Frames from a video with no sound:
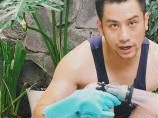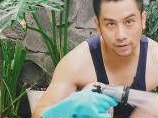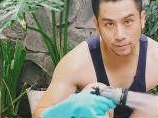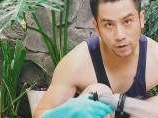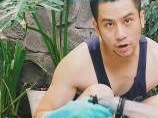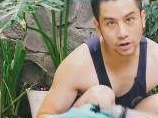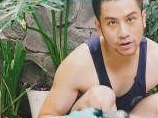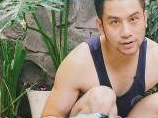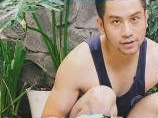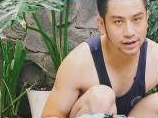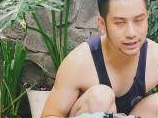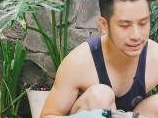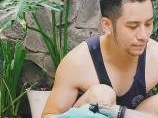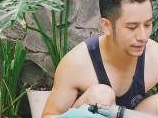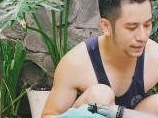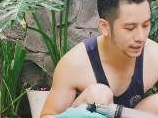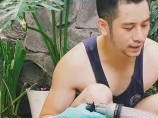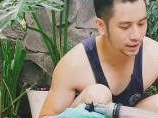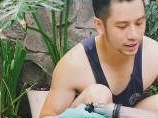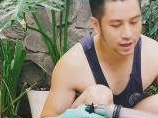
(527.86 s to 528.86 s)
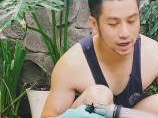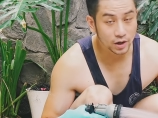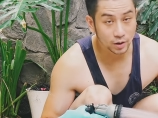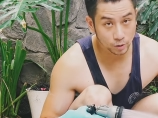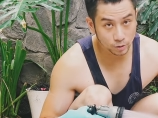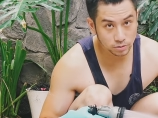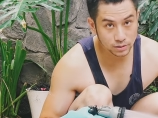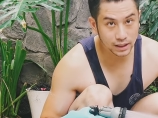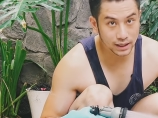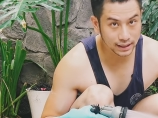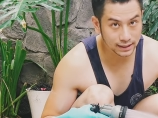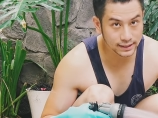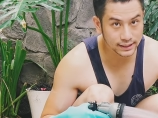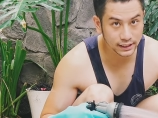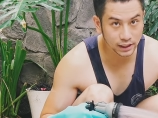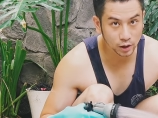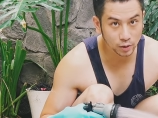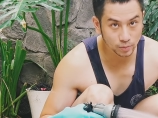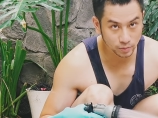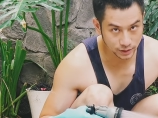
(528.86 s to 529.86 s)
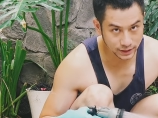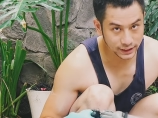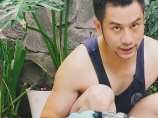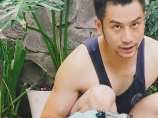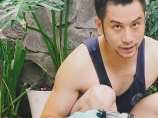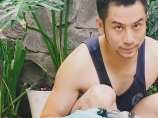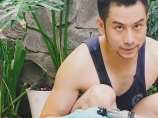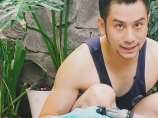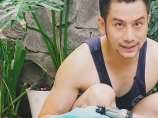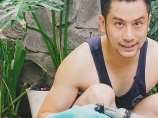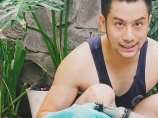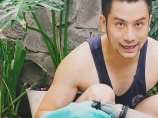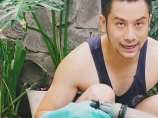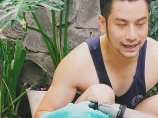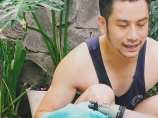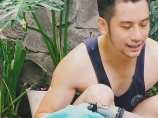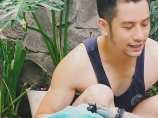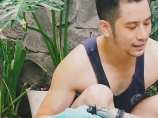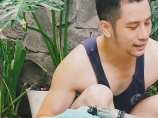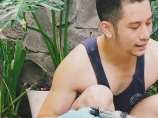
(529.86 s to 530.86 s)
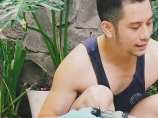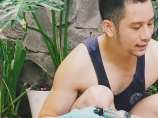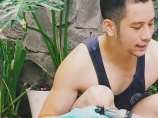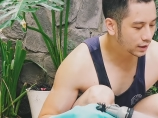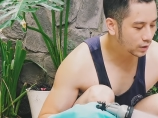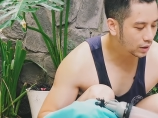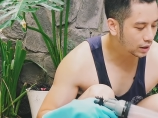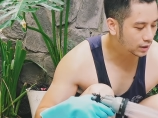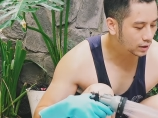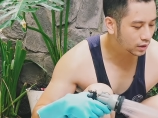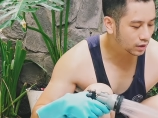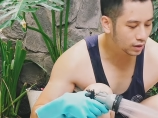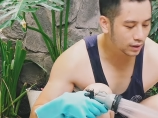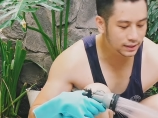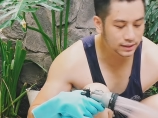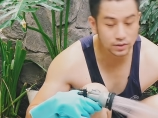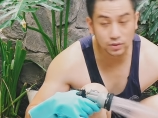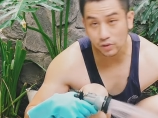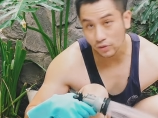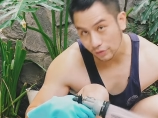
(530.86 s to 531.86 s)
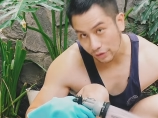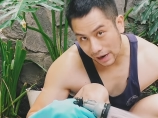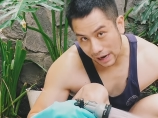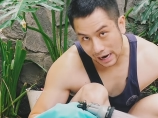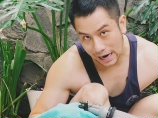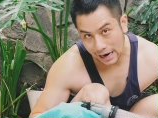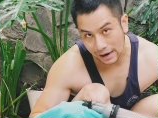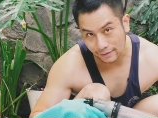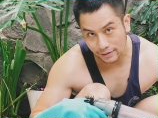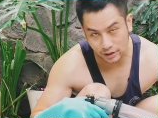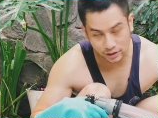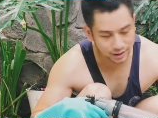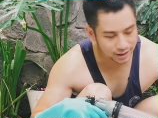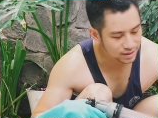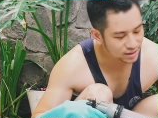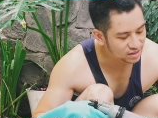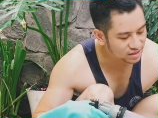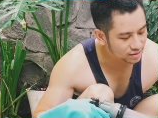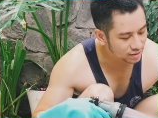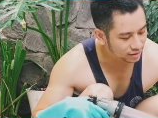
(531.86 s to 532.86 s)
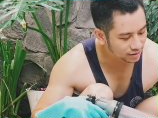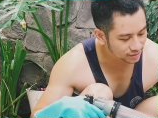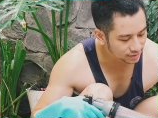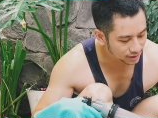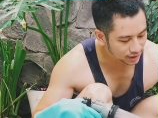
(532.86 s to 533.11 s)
nhận mọi người, mình cũng rất là chiều Moochi và Matcha, thỉnh thoảng cho nó lên sofa và cho lên giường